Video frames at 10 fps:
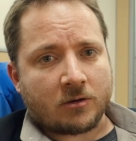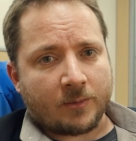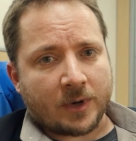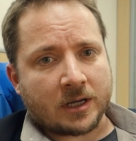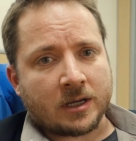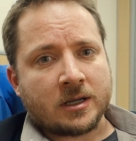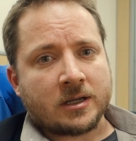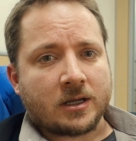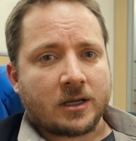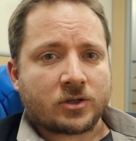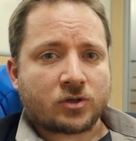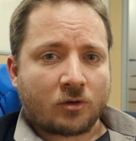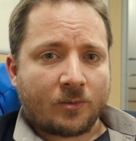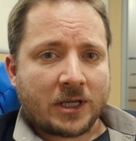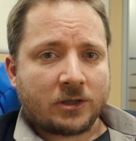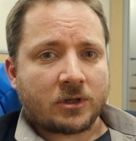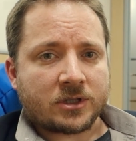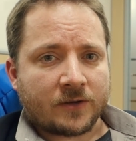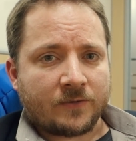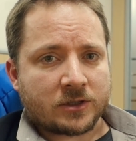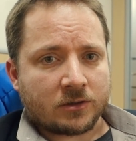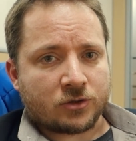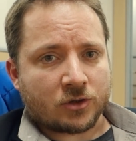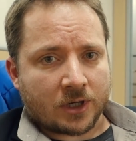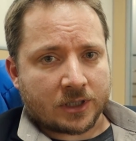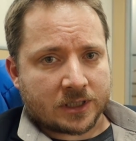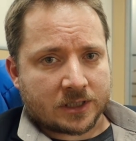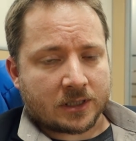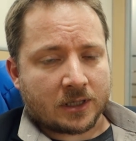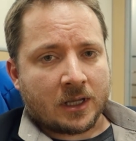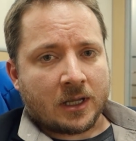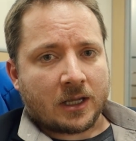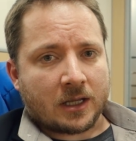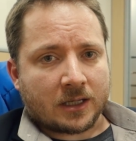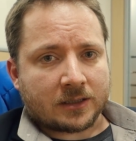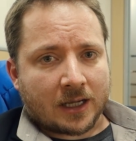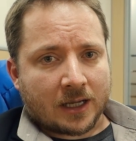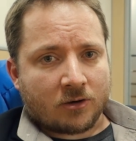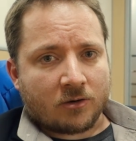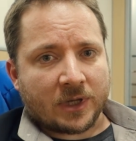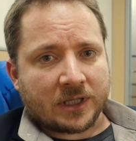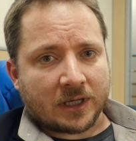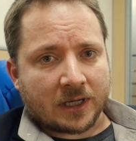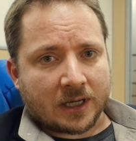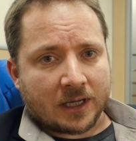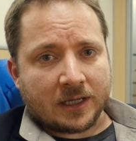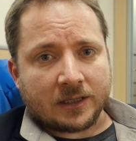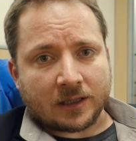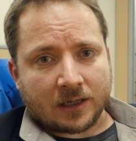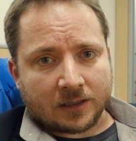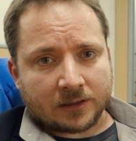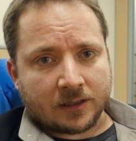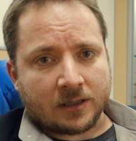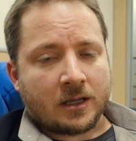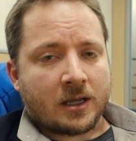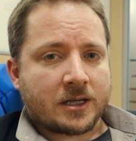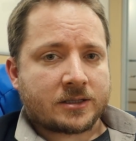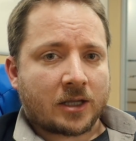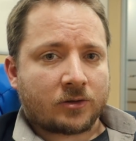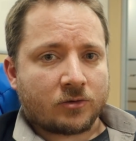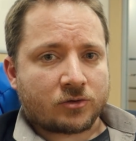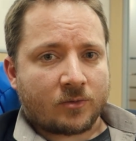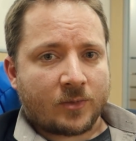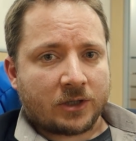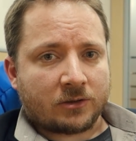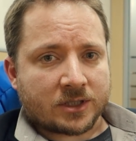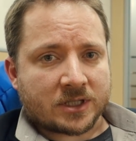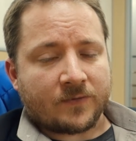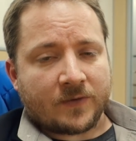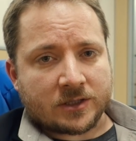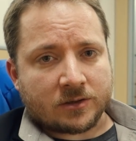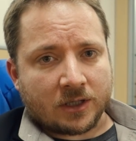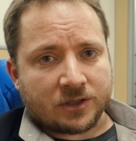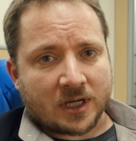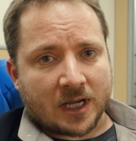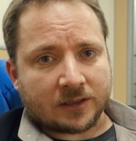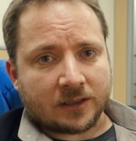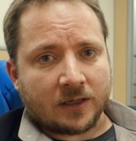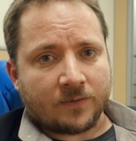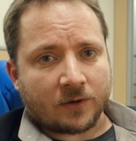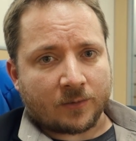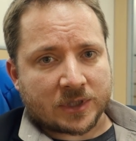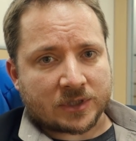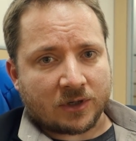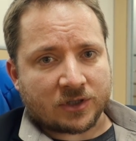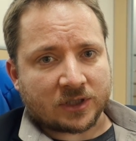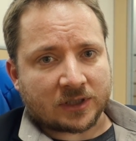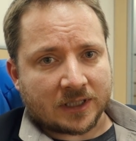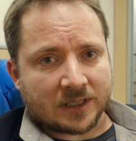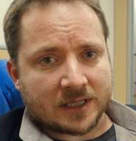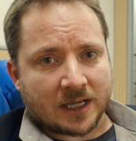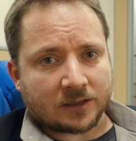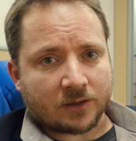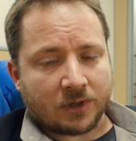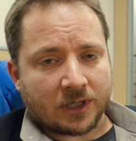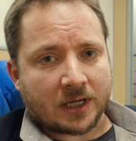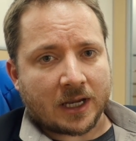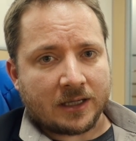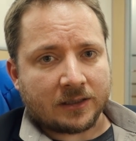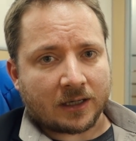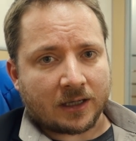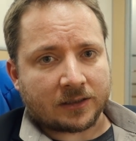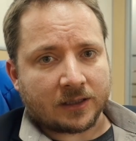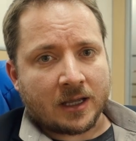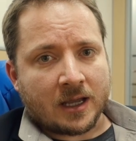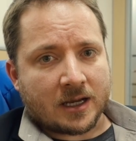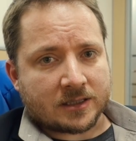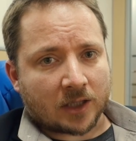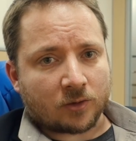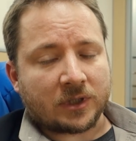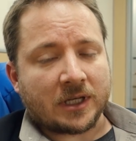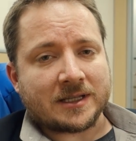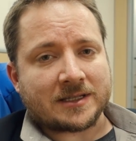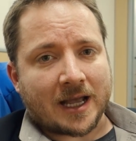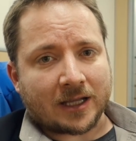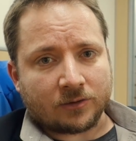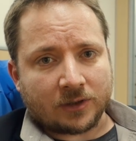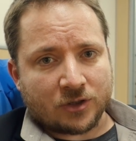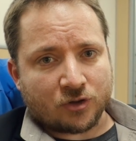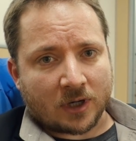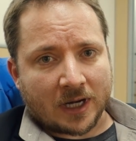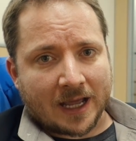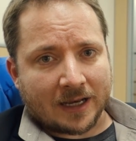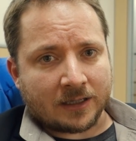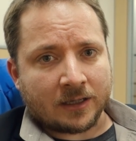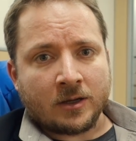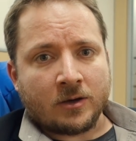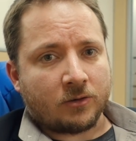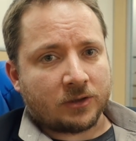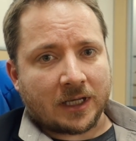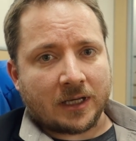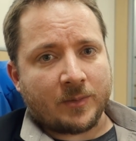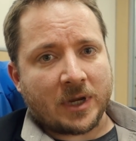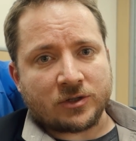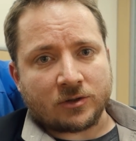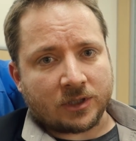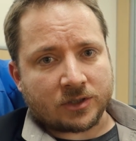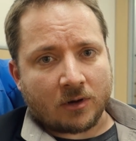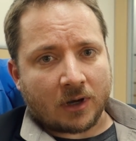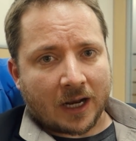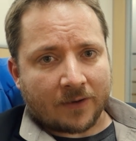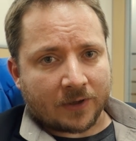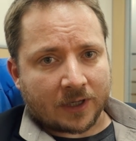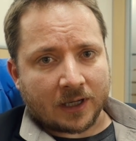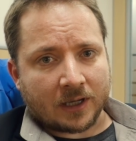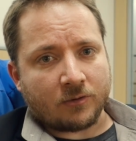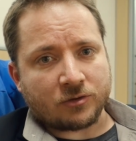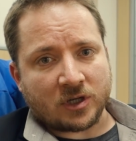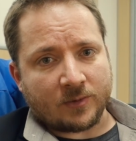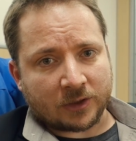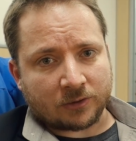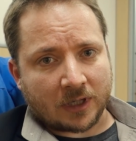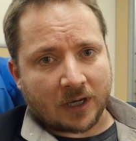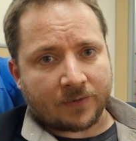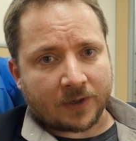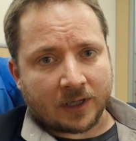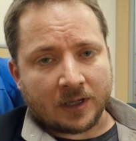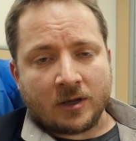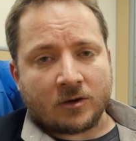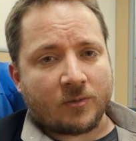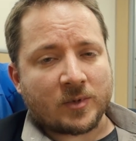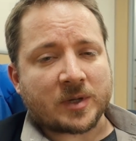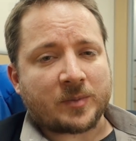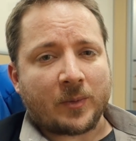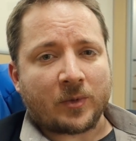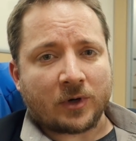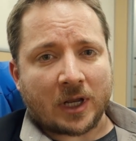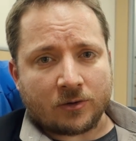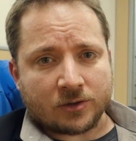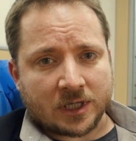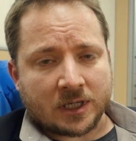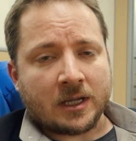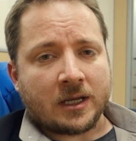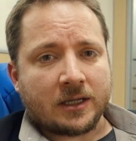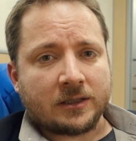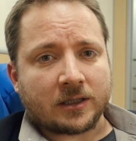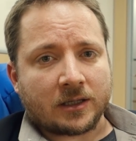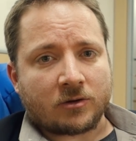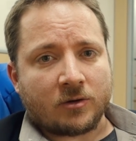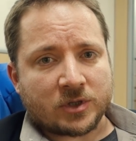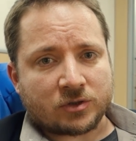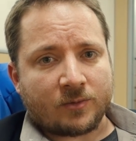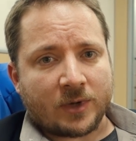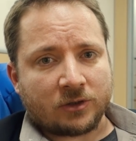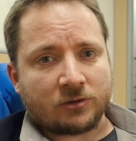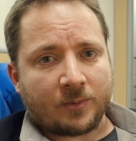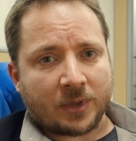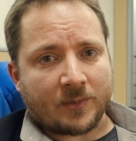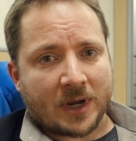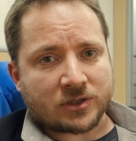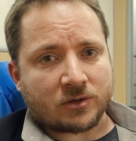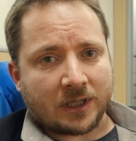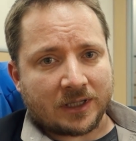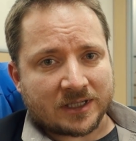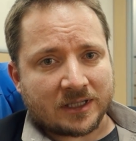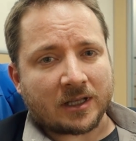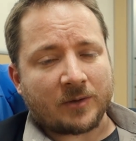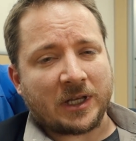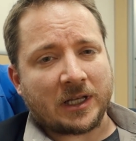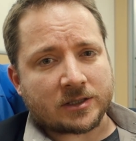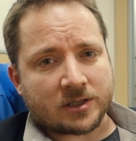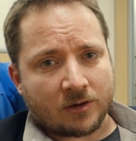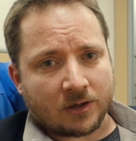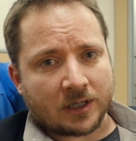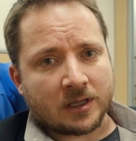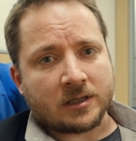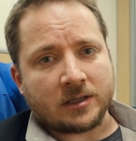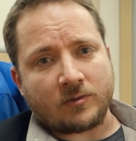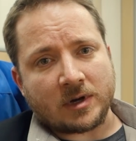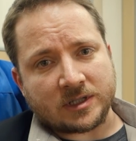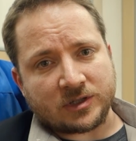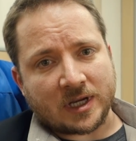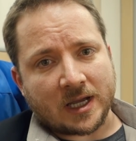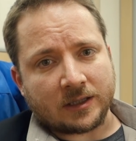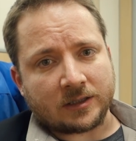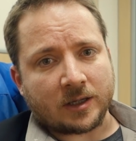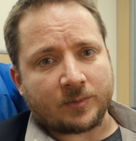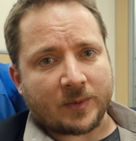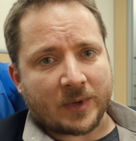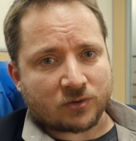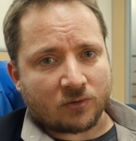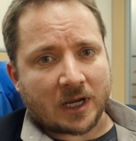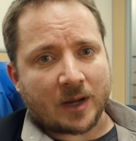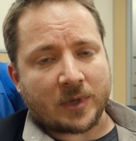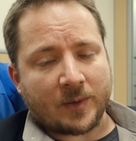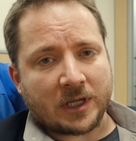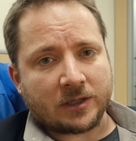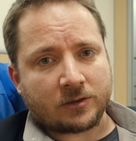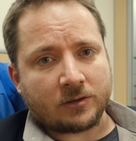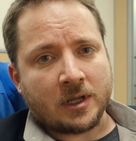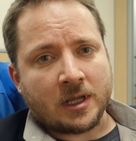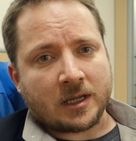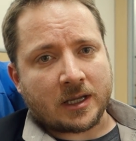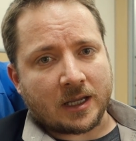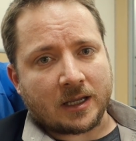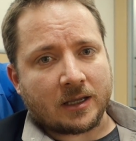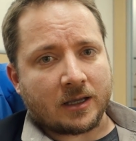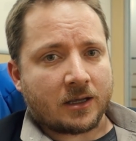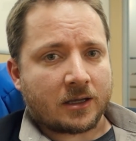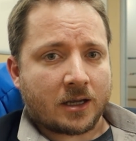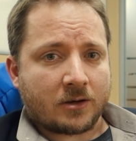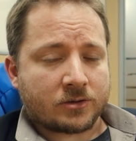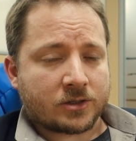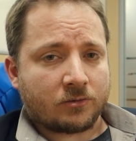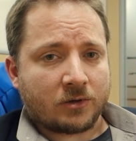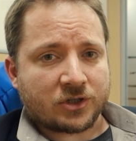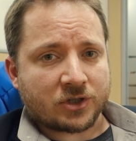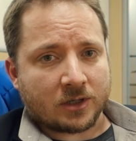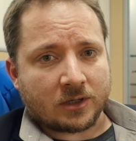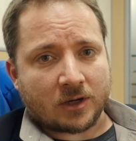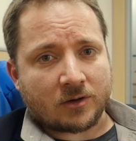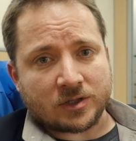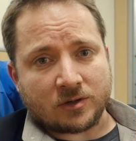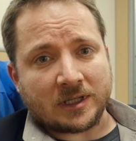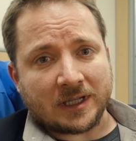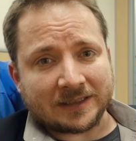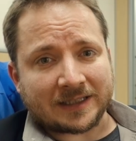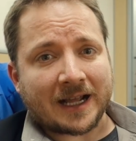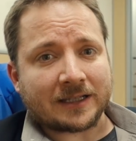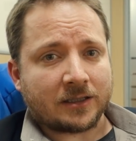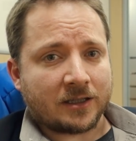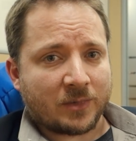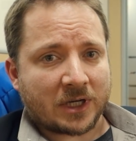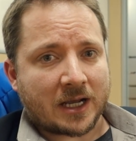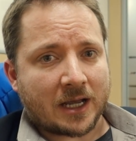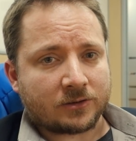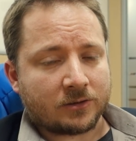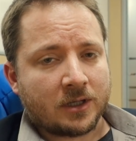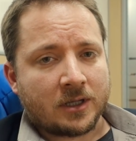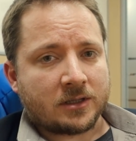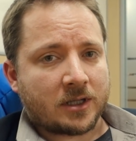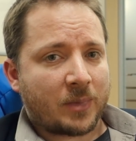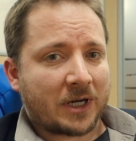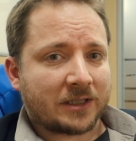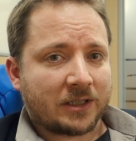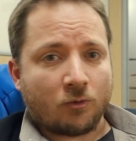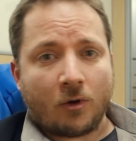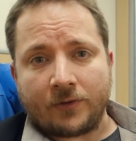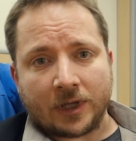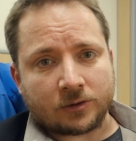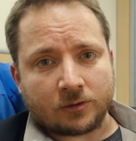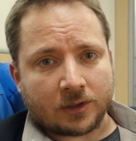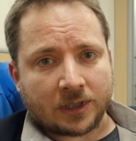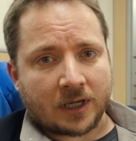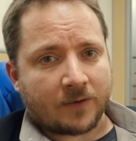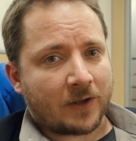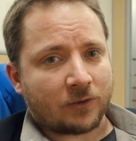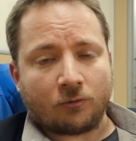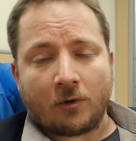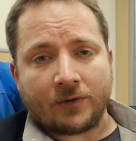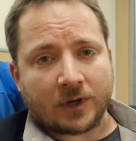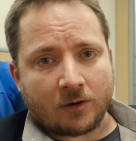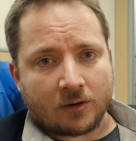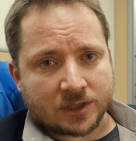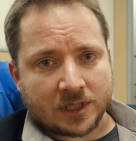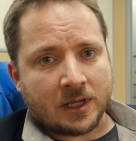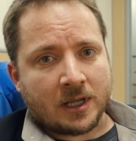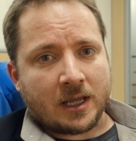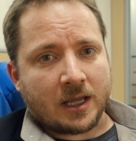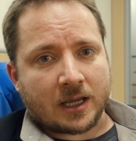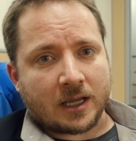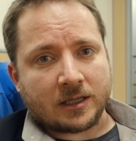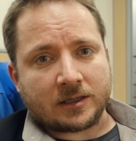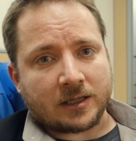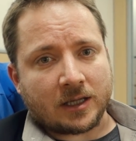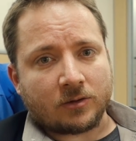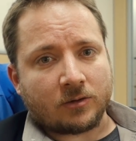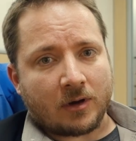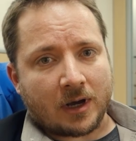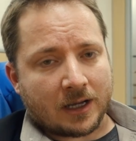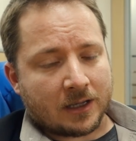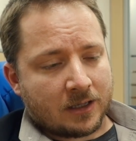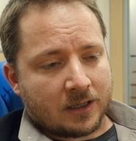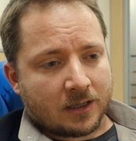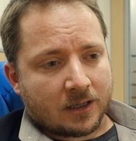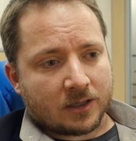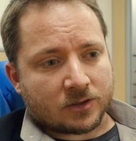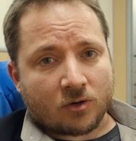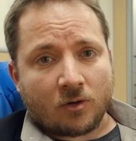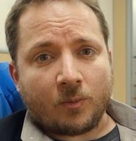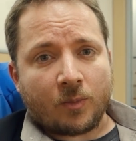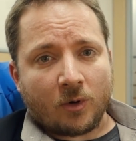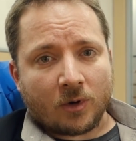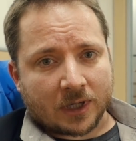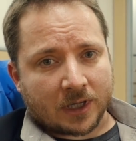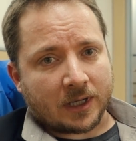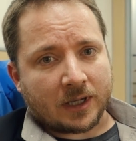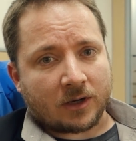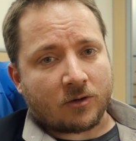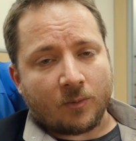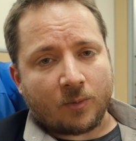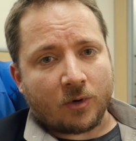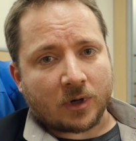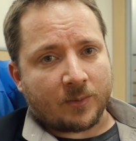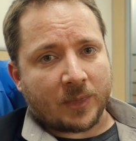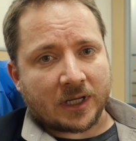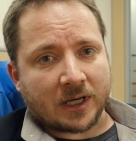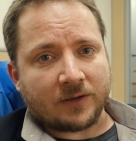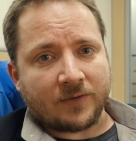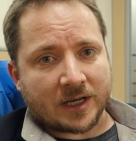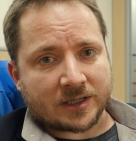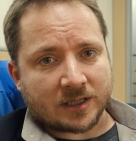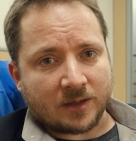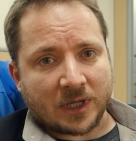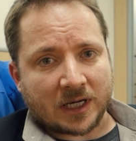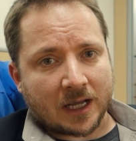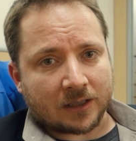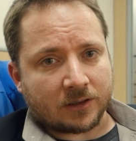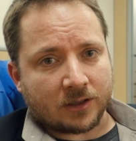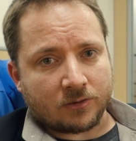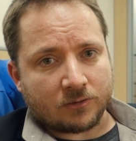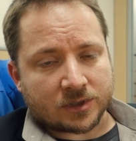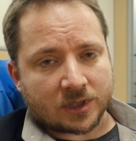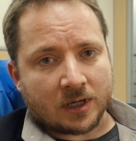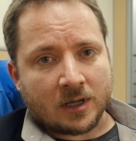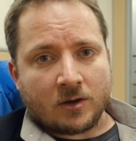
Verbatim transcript: come eh, strumento al servizio di ciò che esiste. In realtà è come dire che internet è stato uno strumento al servizio dei giganti dell'informazione centralizzata, quindi che internet è stato utilizzato dai giornali o dalle major discografiche o cinematografiche. Come sappiamo non è così. Internet come strumento ha permesso la disintermediazione di questi giganti, ha permesso un cambiamento che, eh, che, costituisce l'occasione di entrata nel mercato da parte di nuovi attori che fanno nuove cose e che tendono a eh, scomporre e ricomporre in maniera diversa il mercato e l'industria.